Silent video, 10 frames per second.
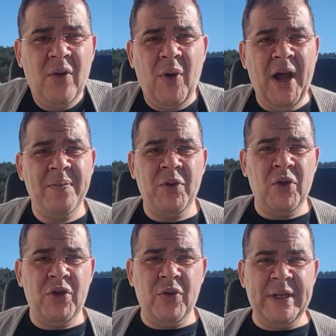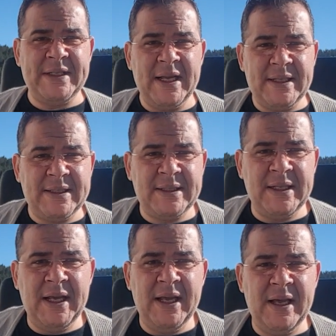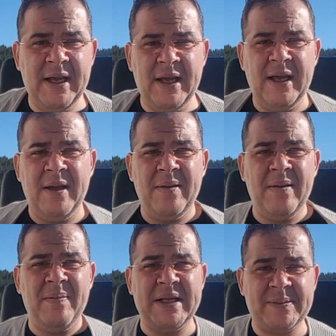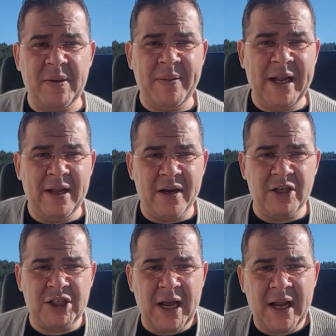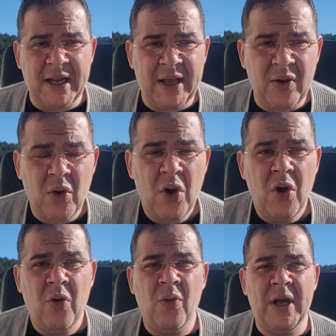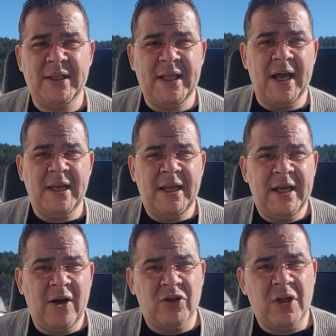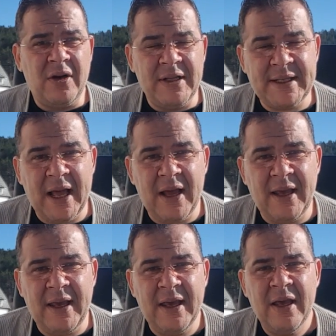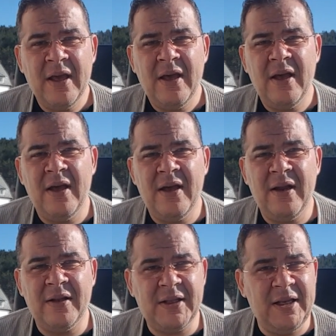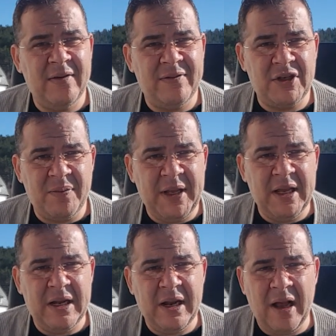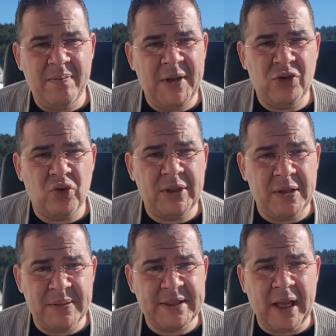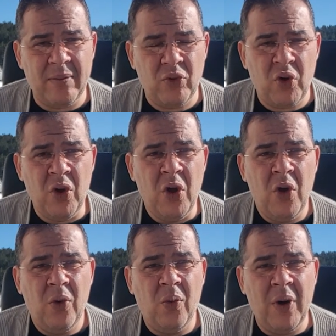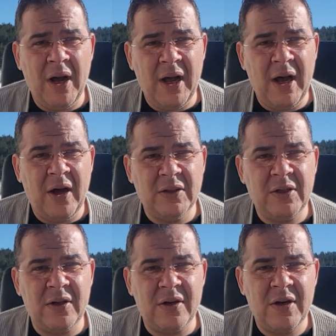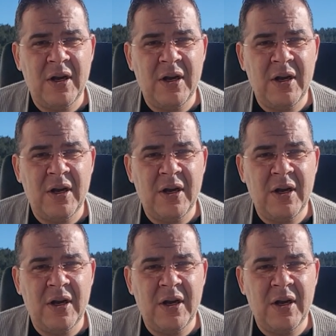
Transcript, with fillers: واحد منهم يونيسكس آه، بس بميل للرجالي والثاني عطر نسائي آه، لطيف جميل حبيته كتير بستعمله وعطر